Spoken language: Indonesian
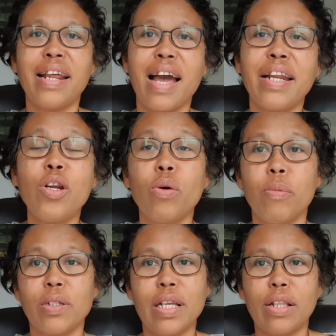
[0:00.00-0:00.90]
adik-adik
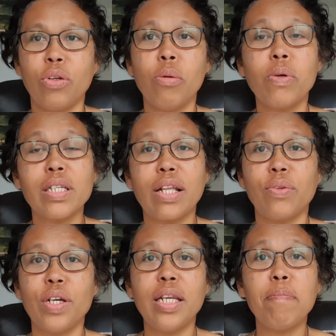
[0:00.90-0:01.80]
nomor satu, nomor
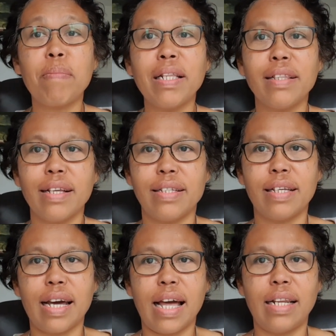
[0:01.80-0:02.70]
satu ini penting
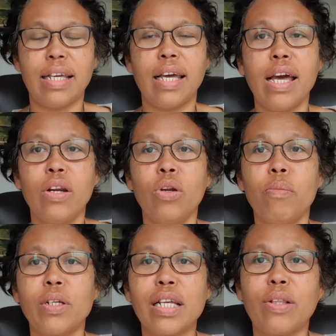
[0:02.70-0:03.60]
sekali.
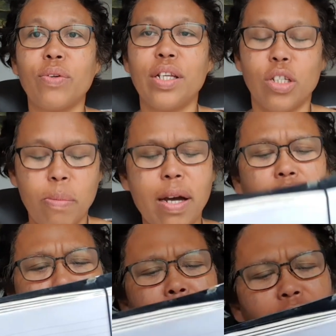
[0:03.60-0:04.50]
Nomor satu ini coba
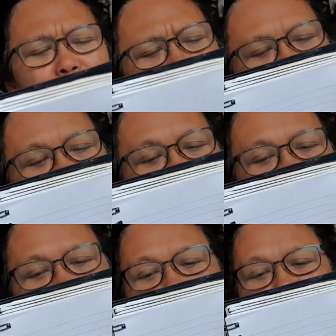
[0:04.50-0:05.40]
kakak baca apa ya?
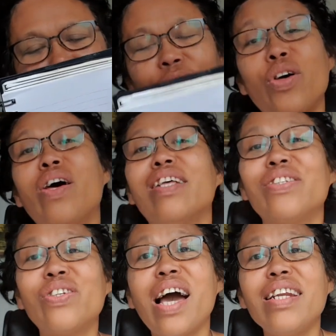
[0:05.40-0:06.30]

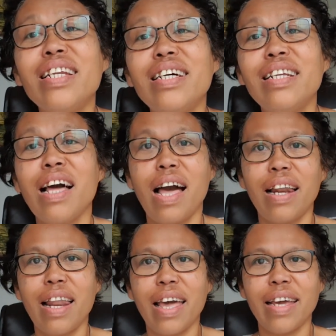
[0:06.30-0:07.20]
Channel
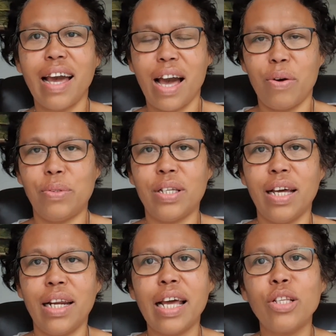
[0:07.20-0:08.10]
layout.
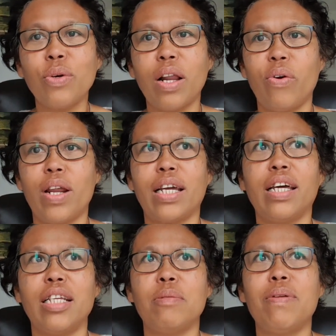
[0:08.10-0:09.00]
Nah itu kalau orang
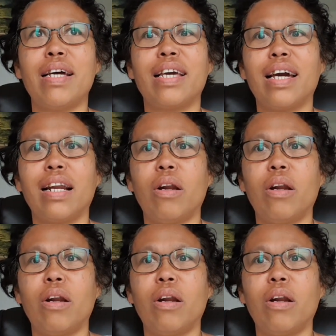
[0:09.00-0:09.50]
Inggris bilang ya kan